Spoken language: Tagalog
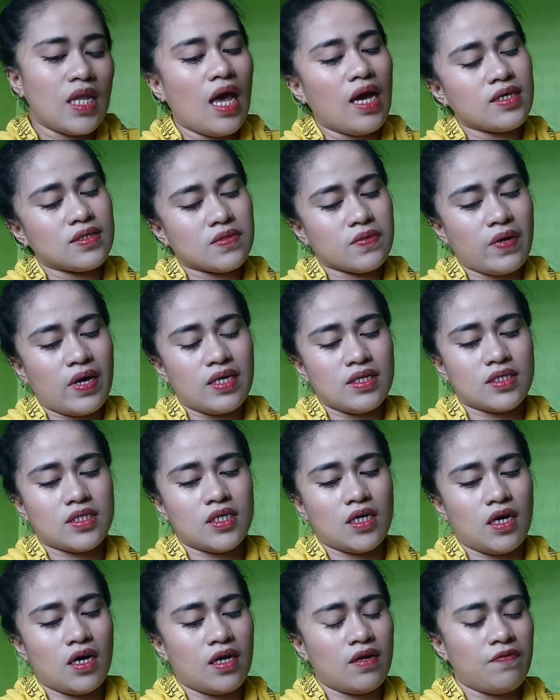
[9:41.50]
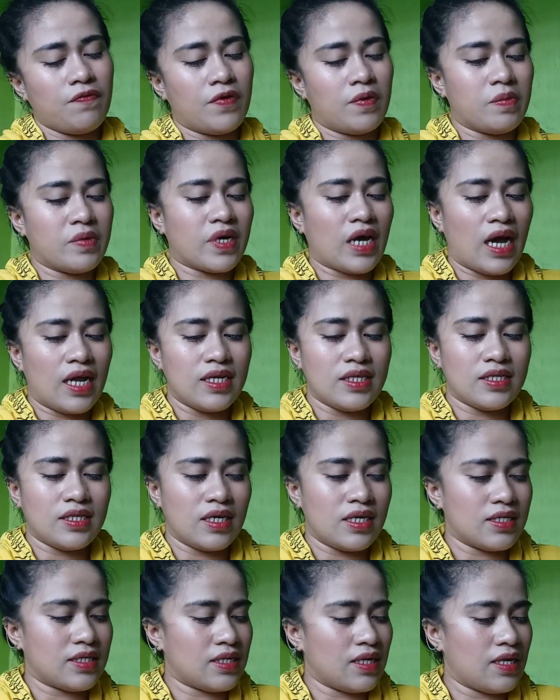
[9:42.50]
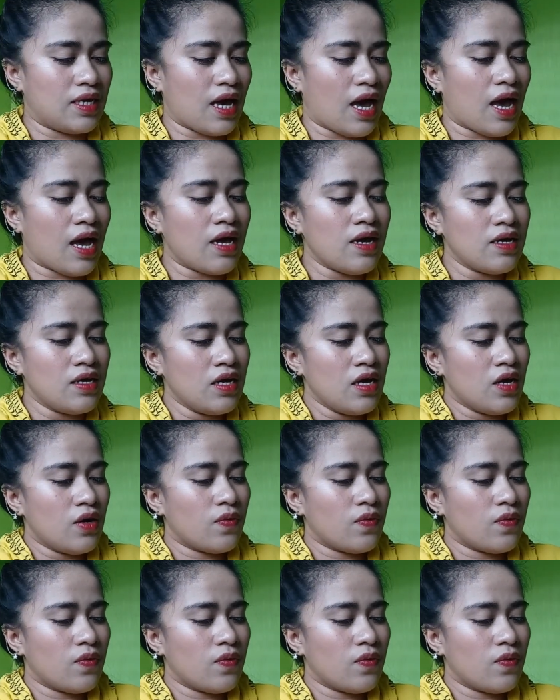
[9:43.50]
Next question from Khalid Garcia.